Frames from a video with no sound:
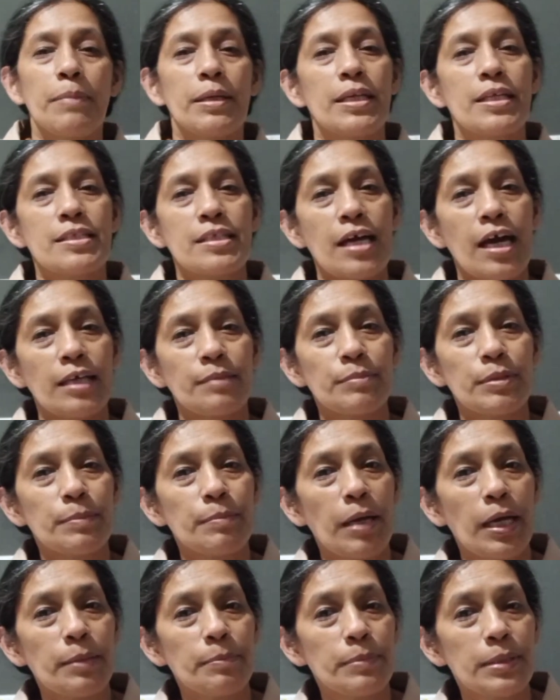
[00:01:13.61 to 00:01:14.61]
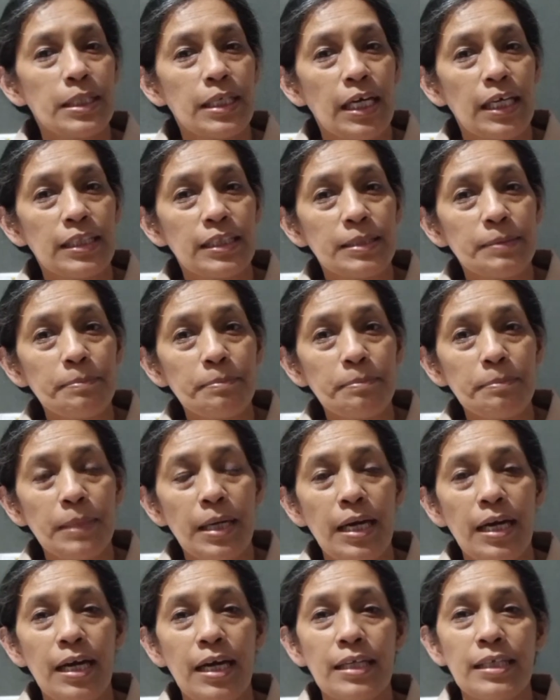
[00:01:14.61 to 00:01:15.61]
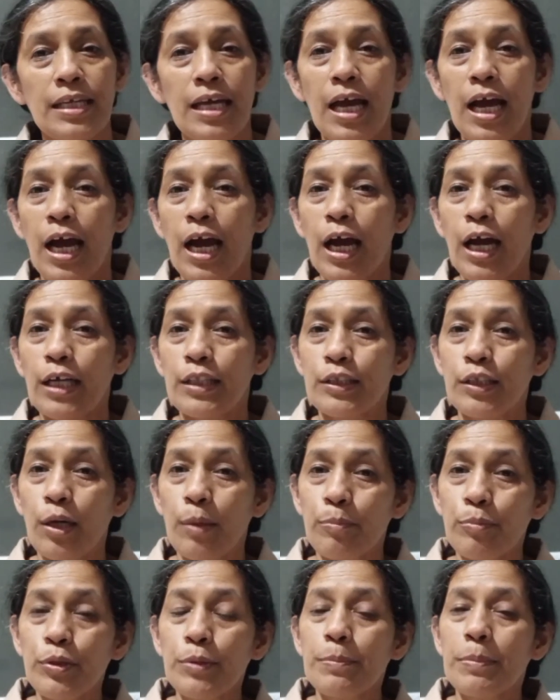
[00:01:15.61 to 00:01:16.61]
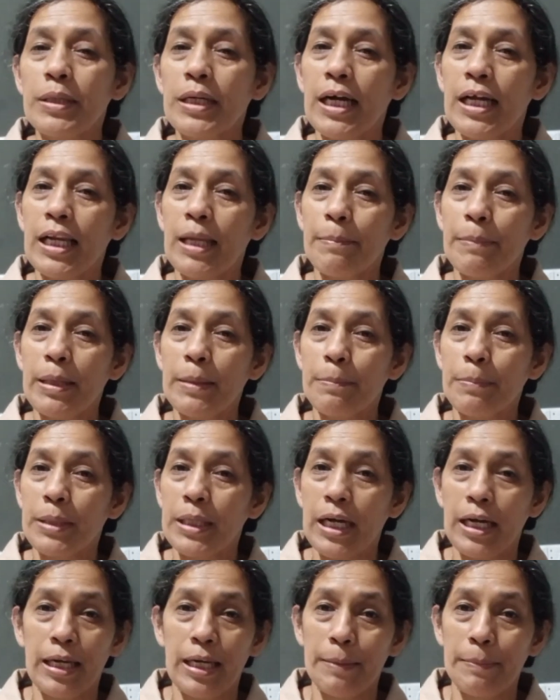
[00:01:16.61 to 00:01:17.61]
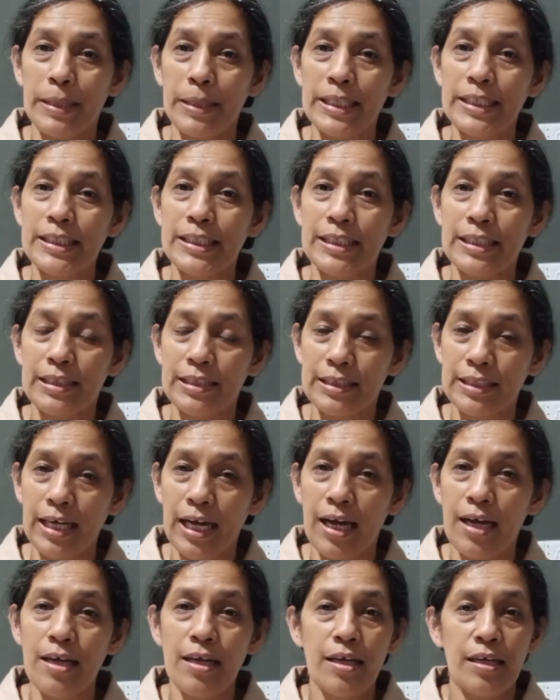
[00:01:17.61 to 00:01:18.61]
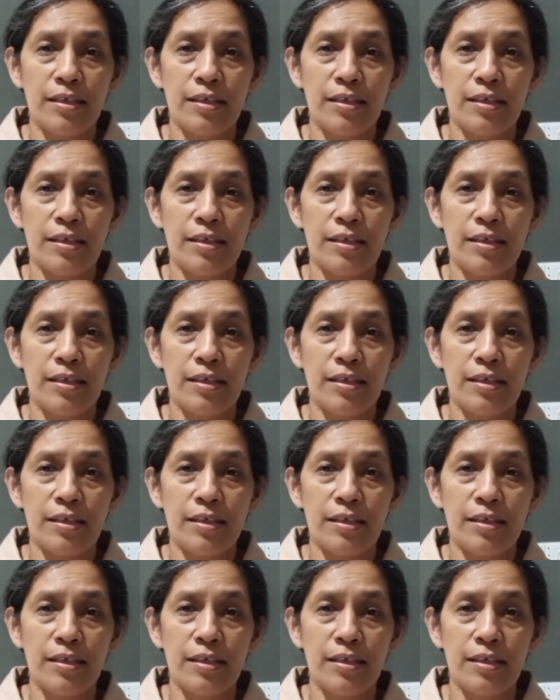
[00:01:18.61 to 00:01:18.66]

pada saat bermain dengan teman ataupun pengalaman-pengalaman kita.